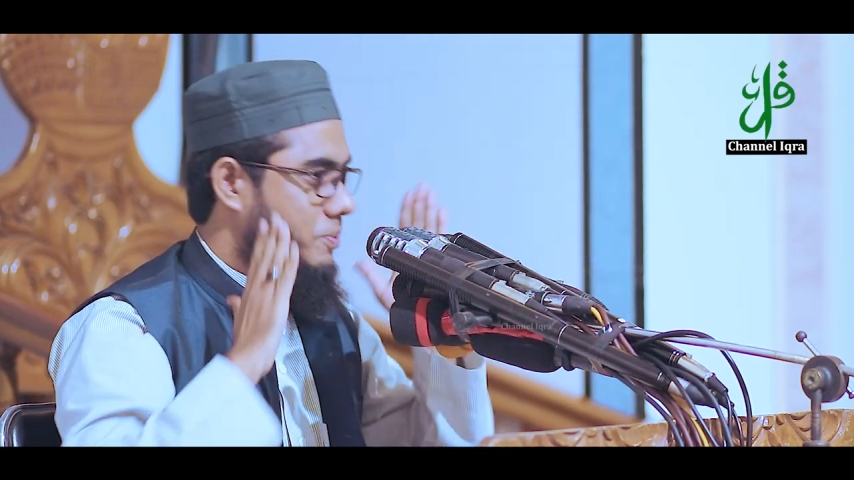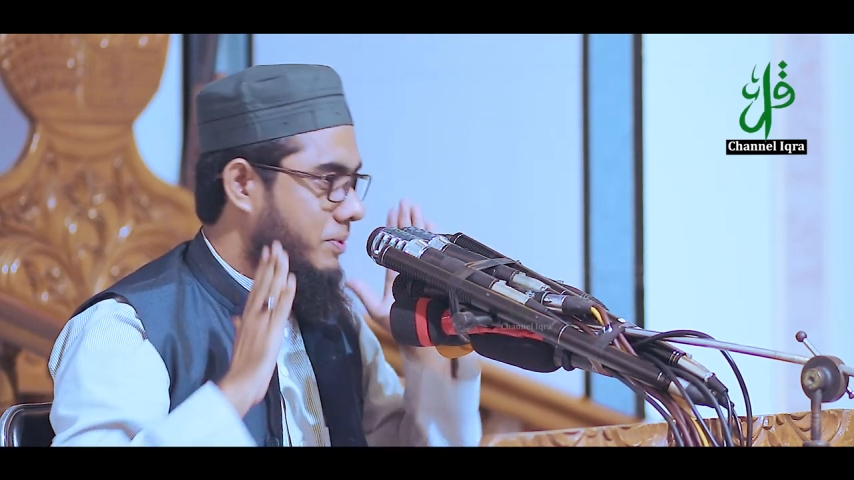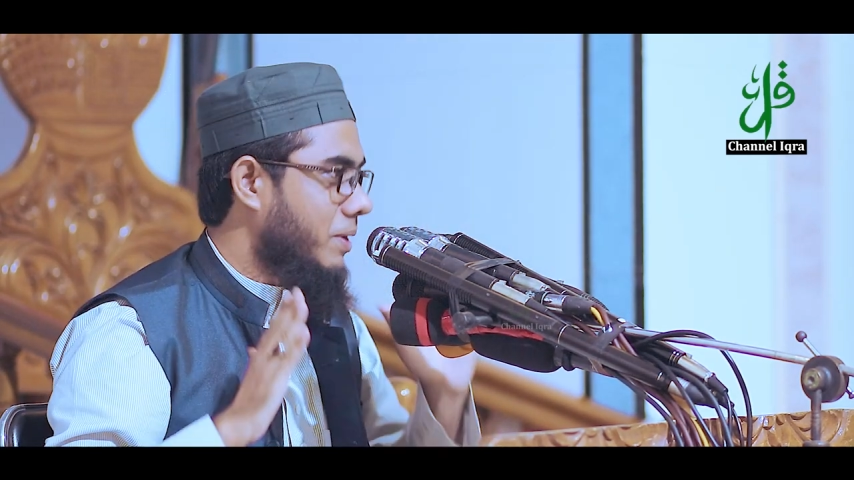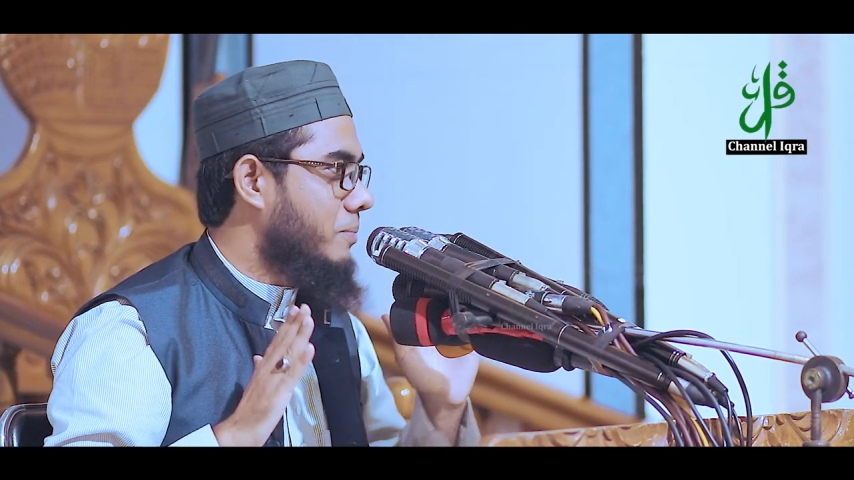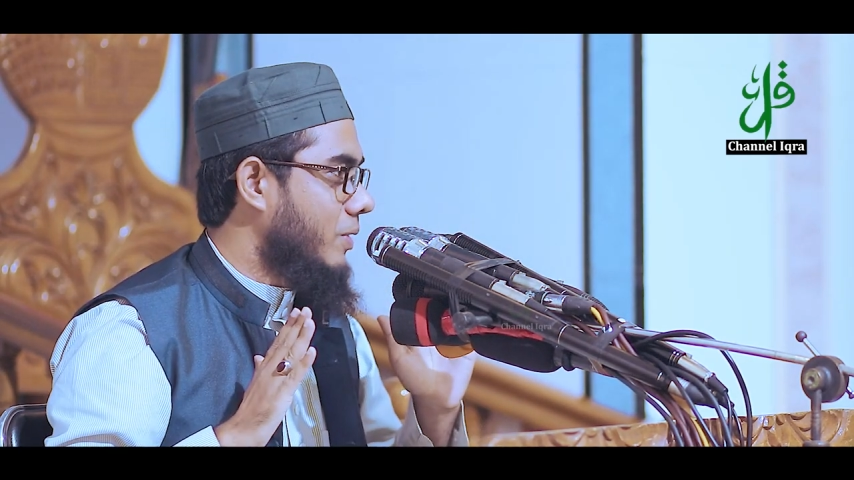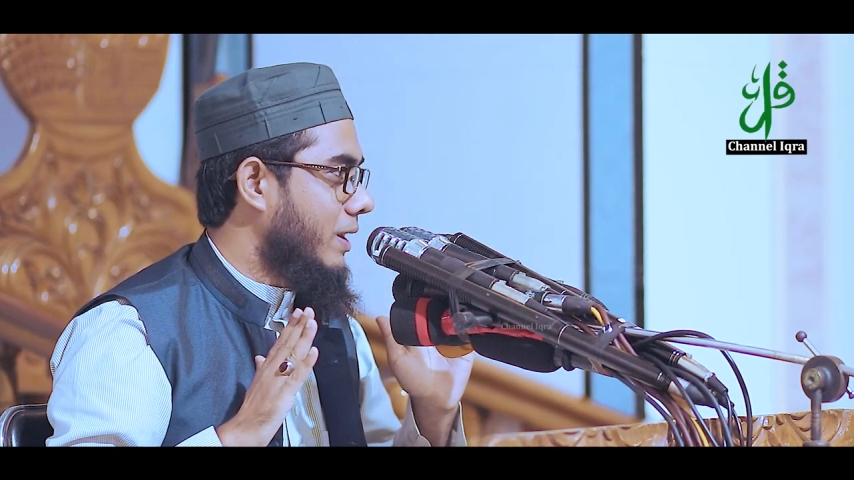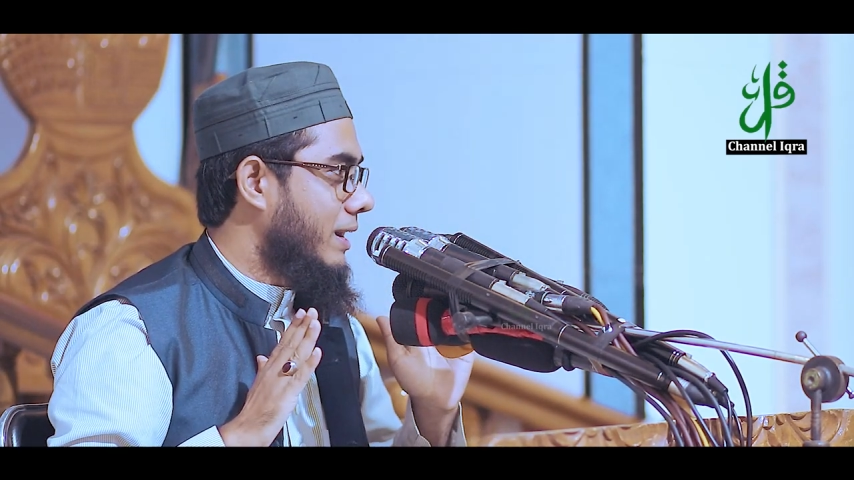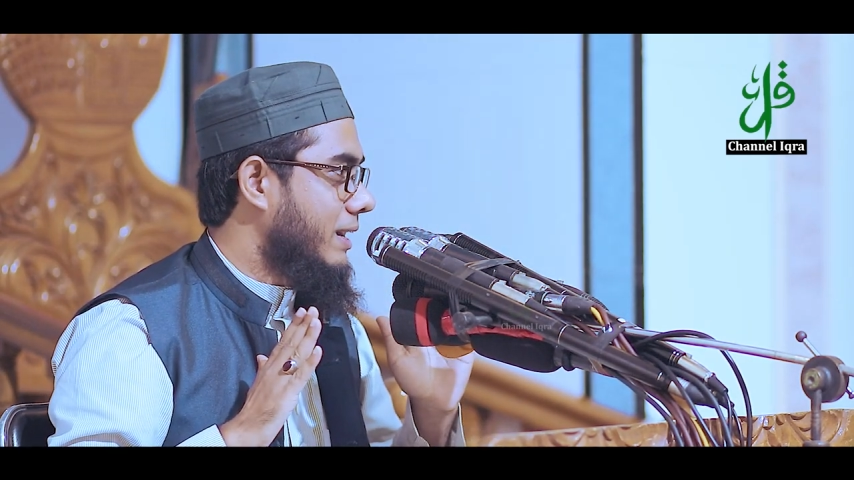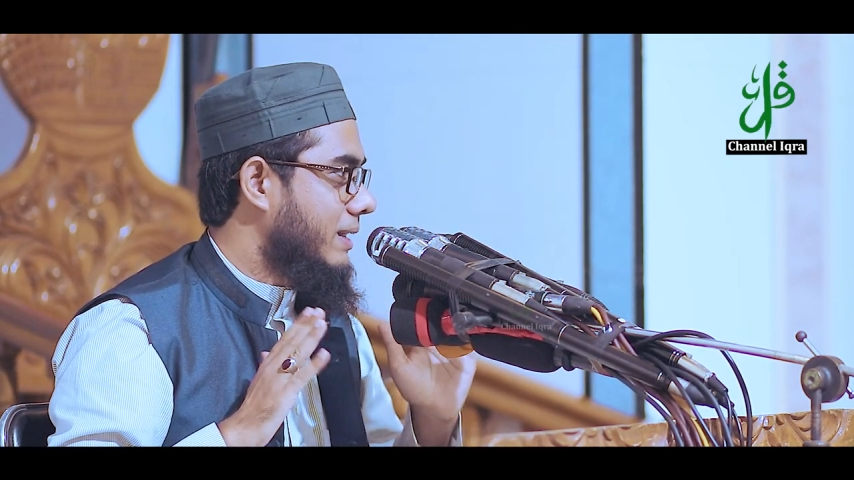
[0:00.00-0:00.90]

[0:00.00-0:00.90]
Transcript: সোহানুল্লাহ বললেন